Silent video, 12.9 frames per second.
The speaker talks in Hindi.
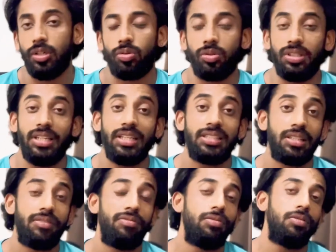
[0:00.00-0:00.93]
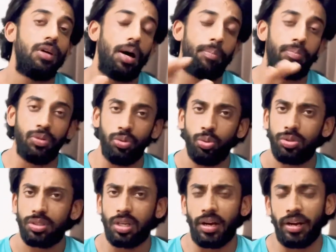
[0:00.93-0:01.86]
तो ये सब आप
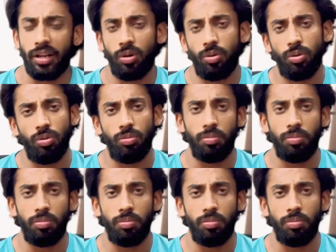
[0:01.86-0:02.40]
यूज़ कर रहे हो